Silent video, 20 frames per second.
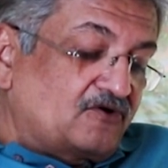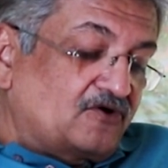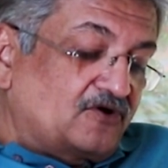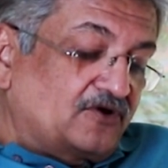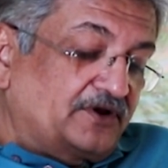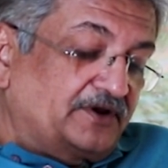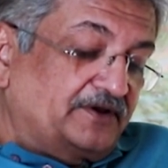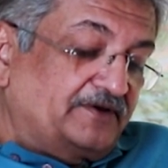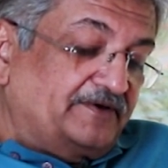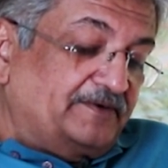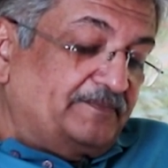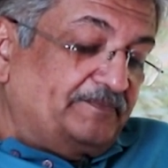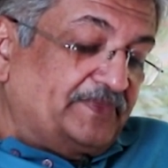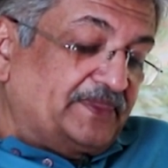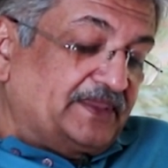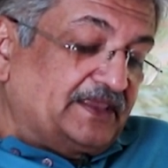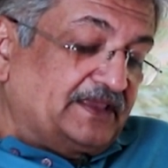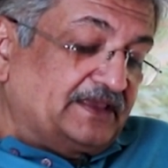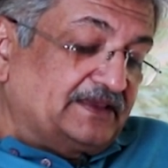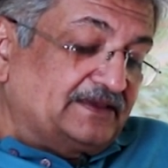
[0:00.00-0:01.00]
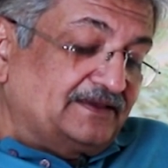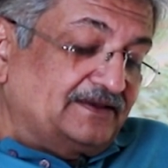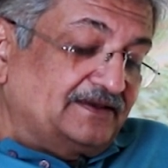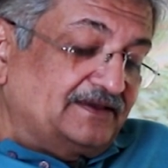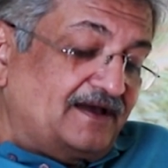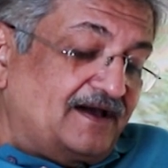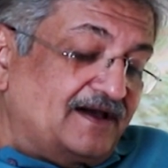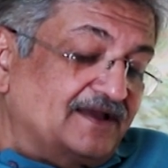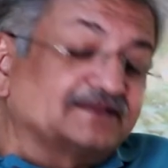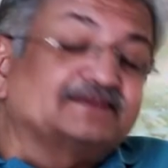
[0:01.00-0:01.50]
और
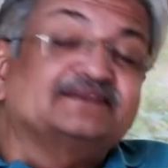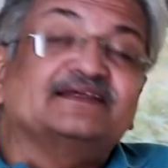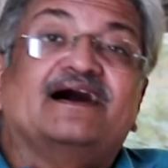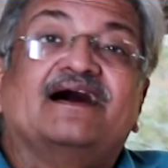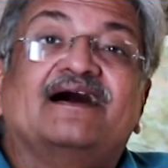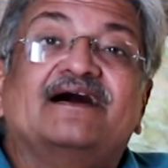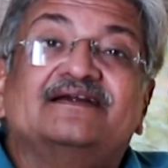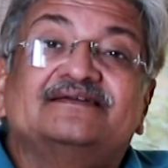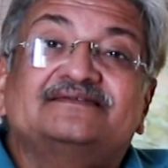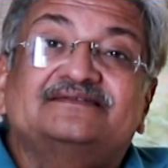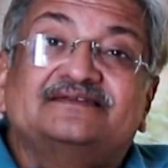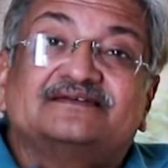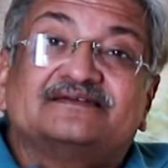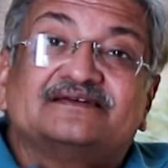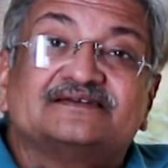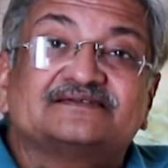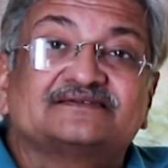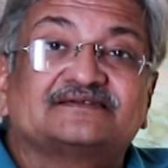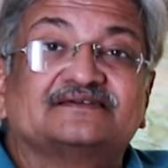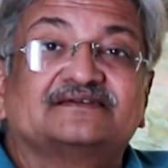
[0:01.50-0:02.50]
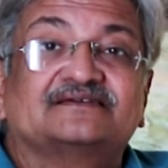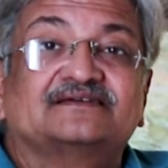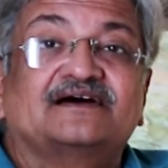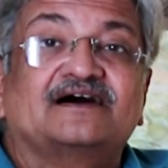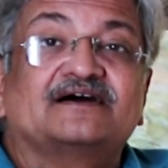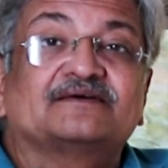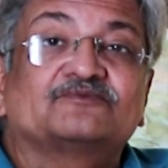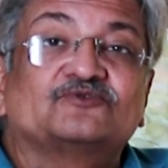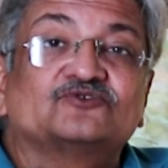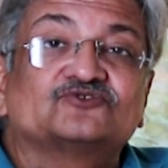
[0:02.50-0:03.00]
यानी हर हर तरह से
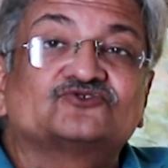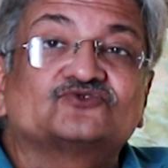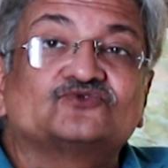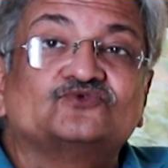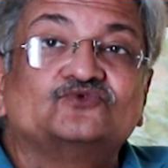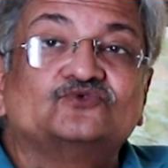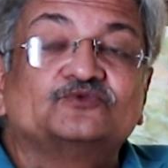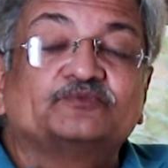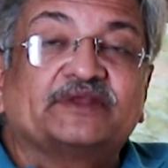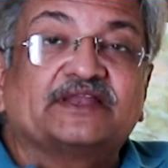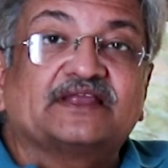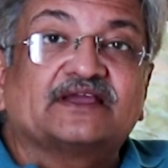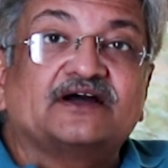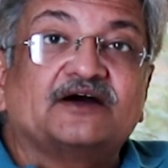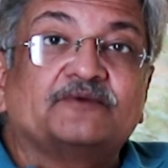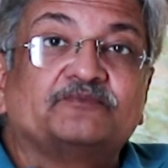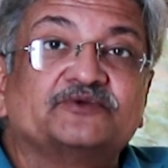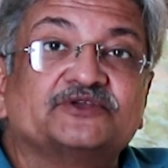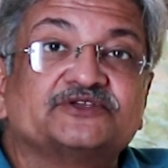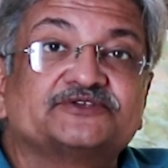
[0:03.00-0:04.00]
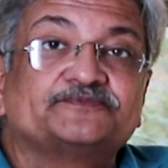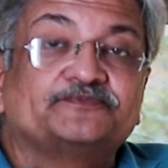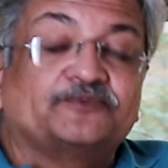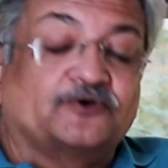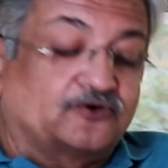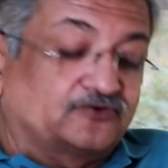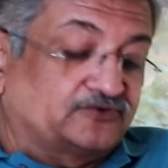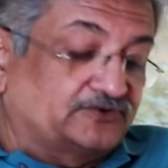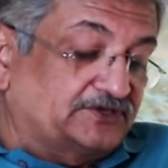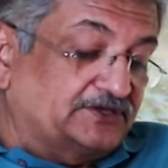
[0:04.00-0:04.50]
आपको सुकून मिलेगा अपने
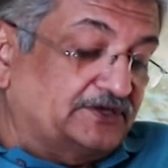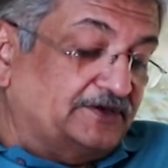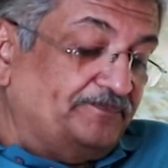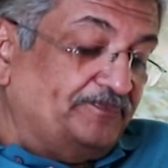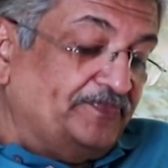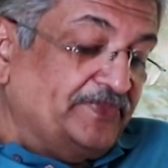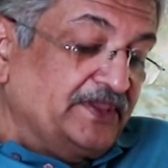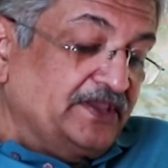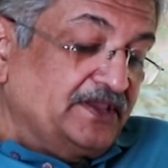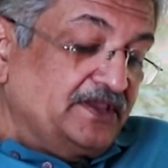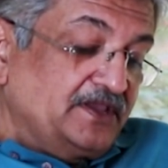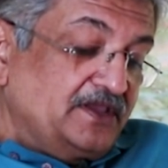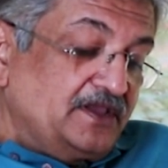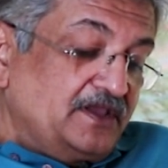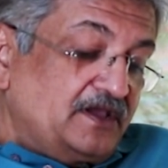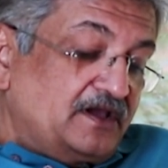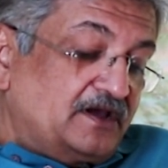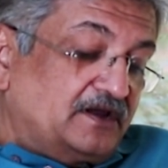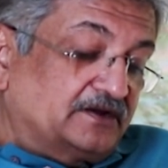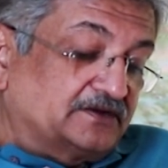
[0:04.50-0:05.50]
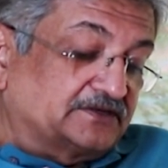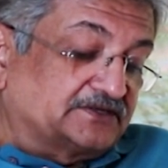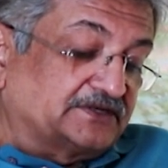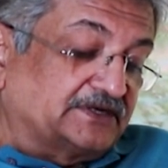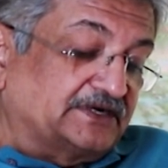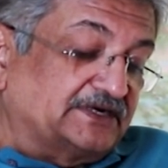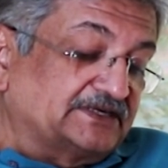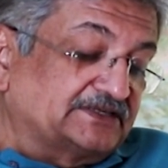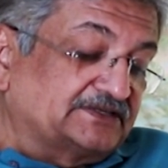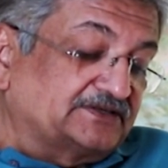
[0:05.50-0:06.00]
स्पाउस से
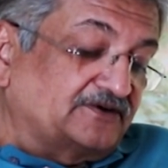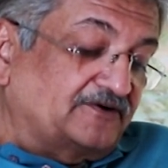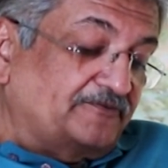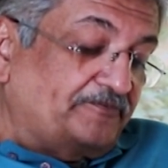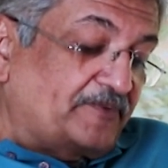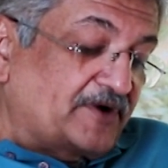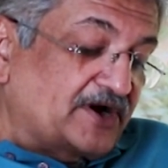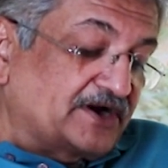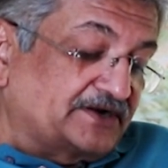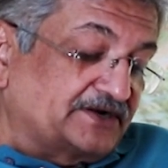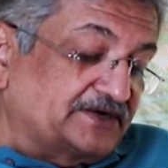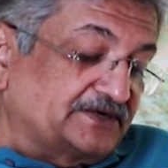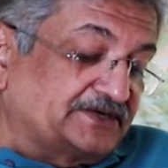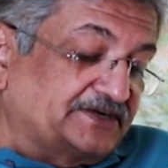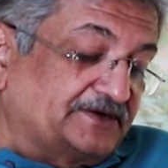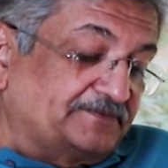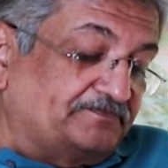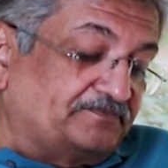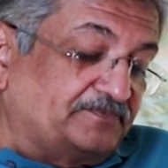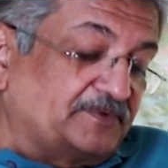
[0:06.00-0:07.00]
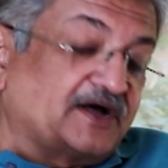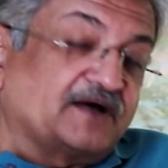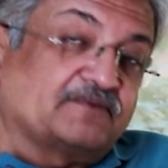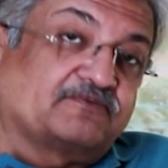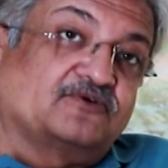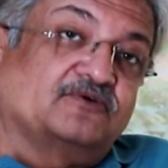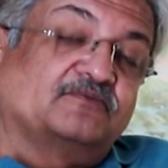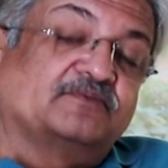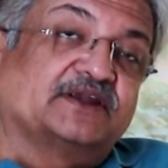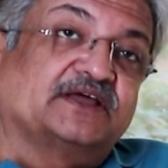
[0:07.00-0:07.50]
रिजल्ट्स ऑफ पार्टनरशिप
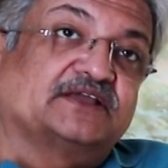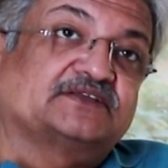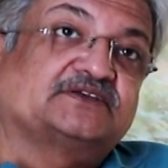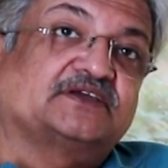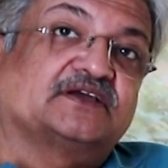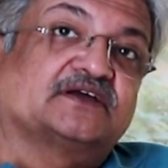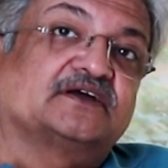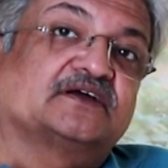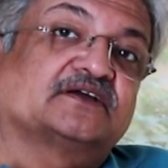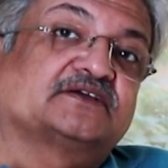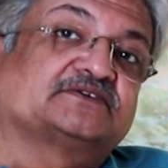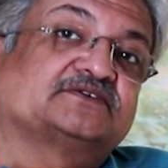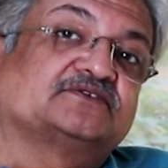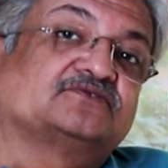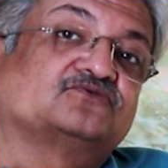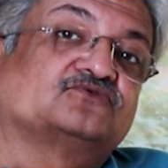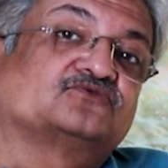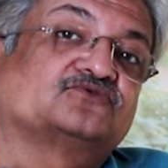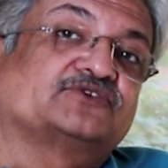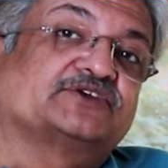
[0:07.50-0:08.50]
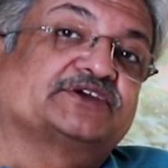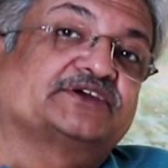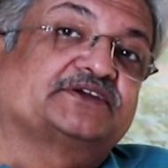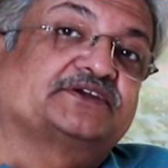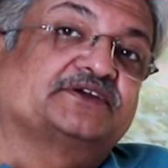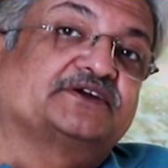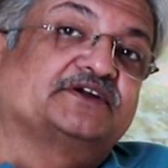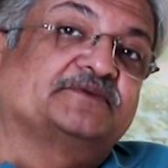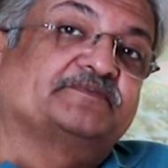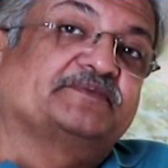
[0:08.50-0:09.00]
आपको बड़ा अच्छा है किसी दूसरे की
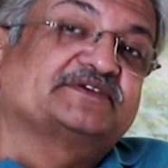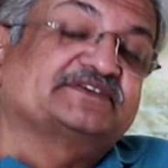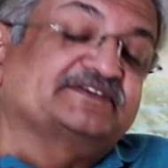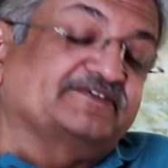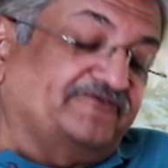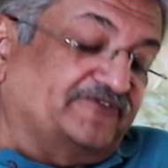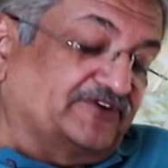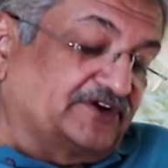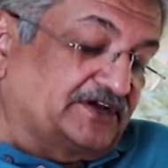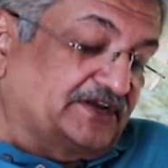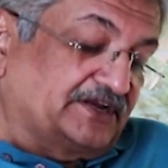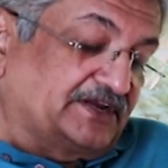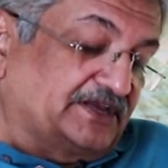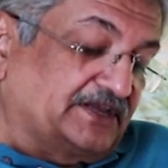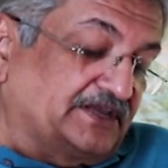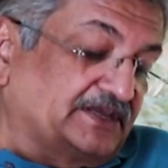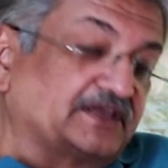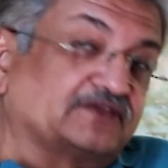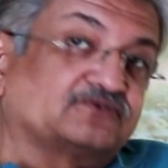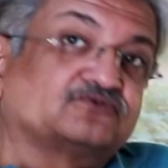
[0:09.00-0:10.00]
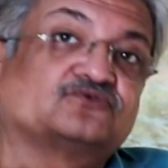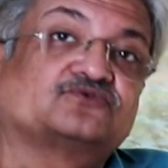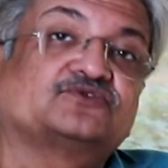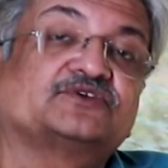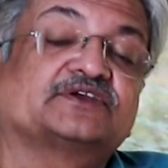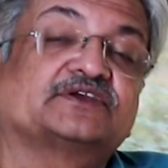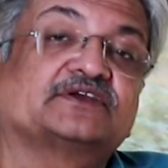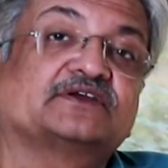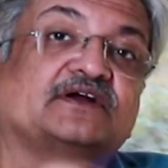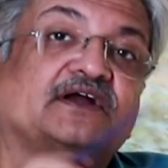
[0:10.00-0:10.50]
टिकट पे सफ़र करेंगे या
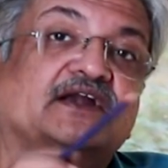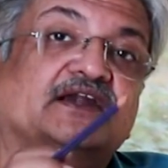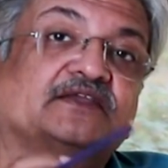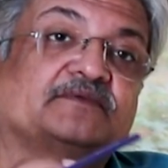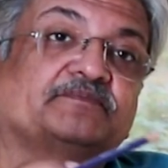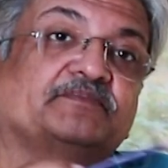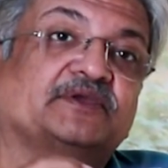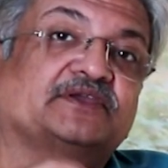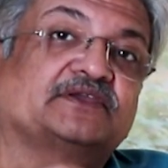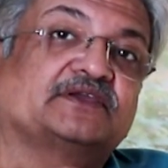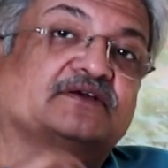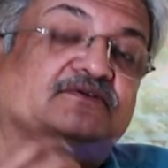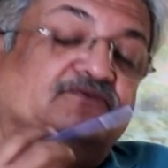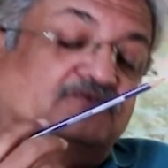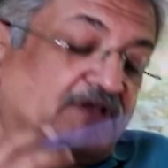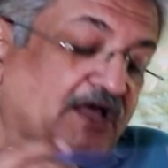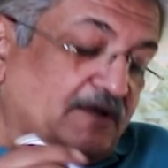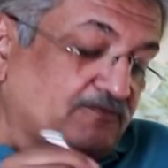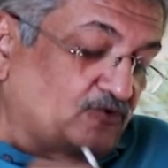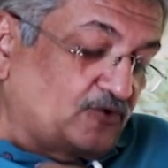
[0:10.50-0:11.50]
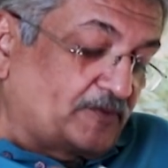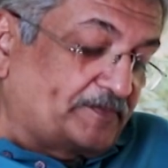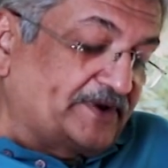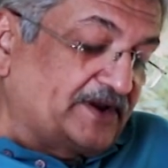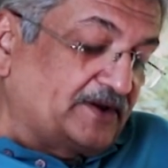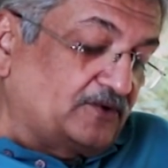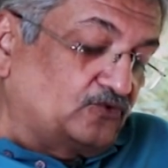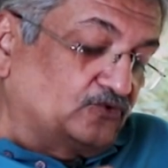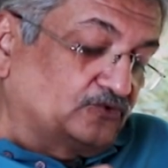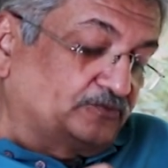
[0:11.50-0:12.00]
दूसरे की गाड़ी पे या आपको
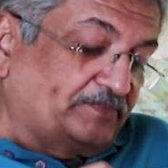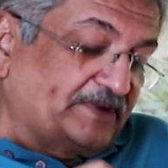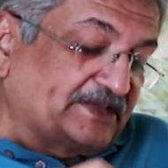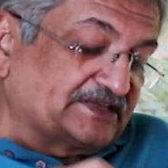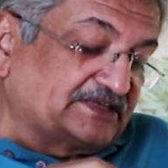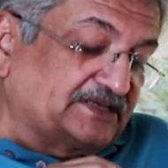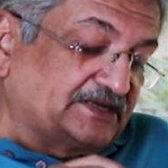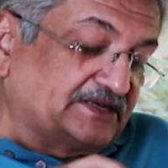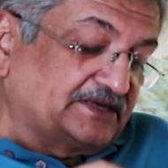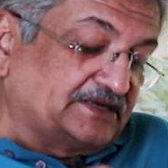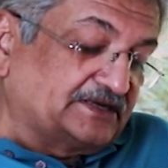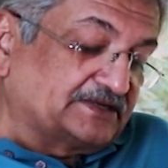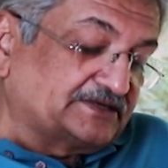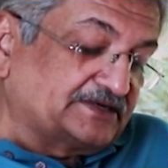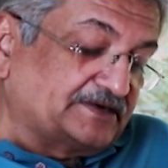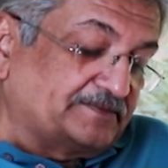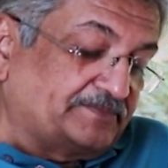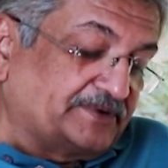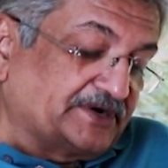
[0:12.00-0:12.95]
अपना खुद पैसा नहीं खर्चना